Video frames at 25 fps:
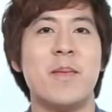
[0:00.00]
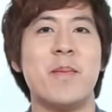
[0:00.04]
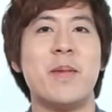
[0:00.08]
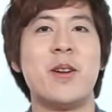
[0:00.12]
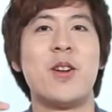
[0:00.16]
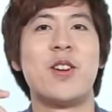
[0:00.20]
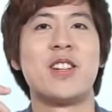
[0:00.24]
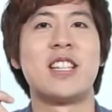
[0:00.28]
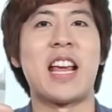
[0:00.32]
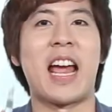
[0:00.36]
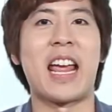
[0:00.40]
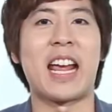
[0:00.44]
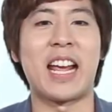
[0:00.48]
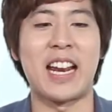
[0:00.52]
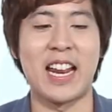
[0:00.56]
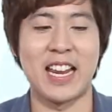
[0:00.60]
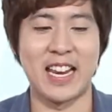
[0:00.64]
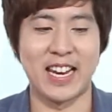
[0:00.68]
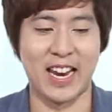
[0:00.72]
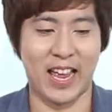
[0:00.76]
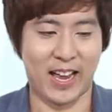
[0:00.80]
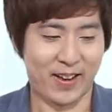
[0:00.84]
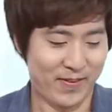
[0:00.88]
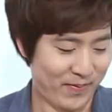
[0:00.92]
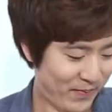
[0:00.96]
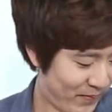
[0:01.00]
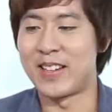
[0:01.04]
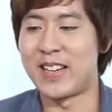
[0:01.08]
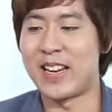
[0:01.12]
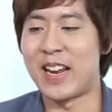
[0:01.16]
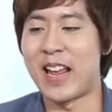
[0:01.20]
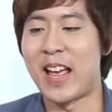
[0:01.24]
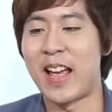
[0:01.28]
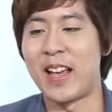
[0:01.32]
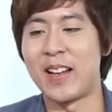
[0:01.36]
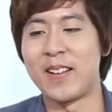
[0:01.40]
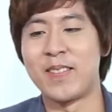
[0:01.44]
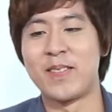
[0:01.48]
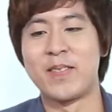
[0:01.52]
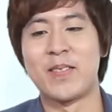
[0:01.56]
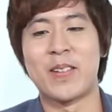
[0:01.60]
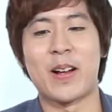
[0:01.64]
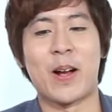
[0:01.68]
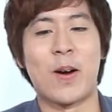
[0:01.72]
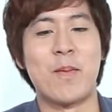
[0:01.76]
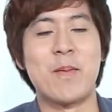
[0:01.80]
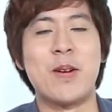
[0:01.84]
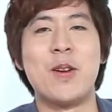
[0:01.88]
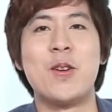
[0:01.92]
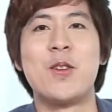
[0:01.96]
ไม่ต้องใช้ก็ได้นะนี่ฮะ
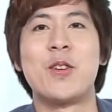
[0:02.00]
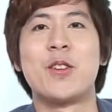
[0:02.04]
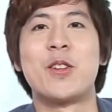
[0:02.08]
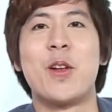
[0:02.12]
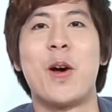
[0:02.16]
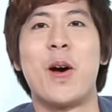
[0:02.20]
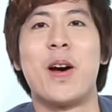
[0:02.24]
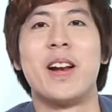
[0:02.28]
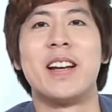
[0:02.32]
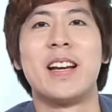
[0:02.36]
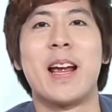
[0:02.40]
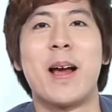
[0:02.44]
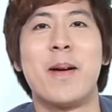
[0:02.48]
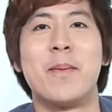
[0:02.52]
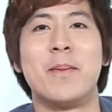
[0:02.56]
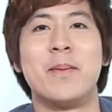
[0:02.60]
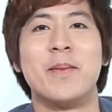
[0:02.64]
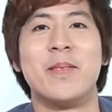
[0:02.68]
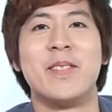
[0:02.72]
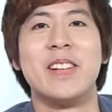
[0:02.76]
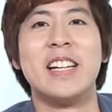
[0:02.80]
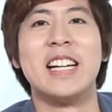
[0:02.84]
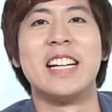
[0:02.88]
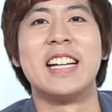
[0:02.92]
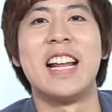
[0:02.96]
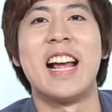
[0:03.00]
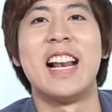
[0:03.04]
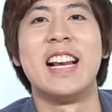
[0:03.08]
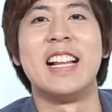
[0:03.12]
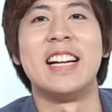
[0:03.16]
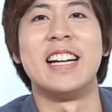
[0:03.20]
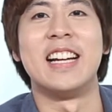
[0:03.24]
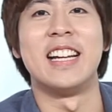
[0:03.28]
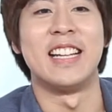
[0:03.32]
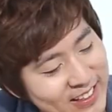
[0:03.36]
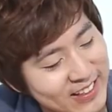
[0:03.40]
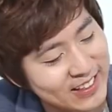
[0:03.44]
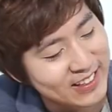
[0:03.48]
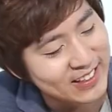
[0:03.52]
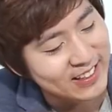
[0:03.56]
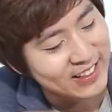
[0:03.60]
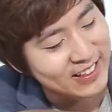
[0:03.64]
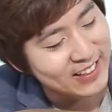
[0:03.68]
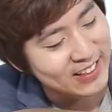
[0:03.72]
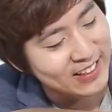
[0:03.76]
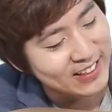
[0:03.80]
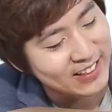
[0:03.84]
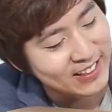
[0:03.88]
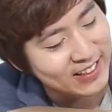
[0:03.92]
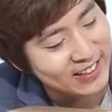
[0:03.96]
เขามีลูกศรครับดึงได้เลย
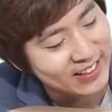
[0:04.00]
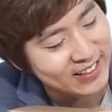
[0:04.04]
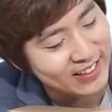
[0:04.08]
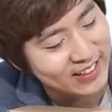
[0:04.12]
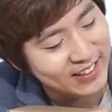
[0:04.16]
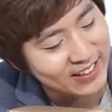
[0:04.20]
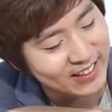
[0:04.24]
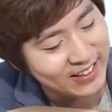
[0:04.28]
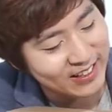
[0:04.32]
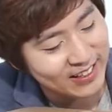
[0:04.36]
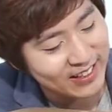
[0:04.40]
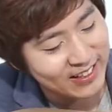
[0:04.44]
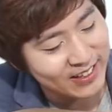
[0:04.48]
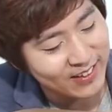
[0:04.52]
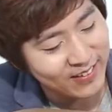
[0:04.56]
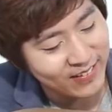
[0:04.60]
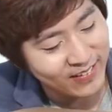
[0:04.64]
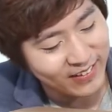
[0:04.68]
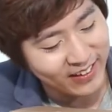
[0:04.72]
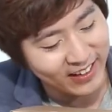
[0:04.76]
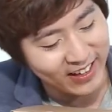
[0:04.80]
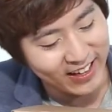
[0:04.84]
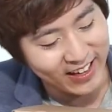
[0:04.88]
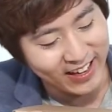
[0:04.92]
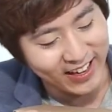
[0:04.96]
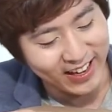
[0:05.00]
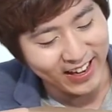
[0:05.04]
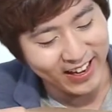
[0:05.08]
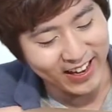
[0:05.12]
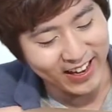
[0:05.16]
ดี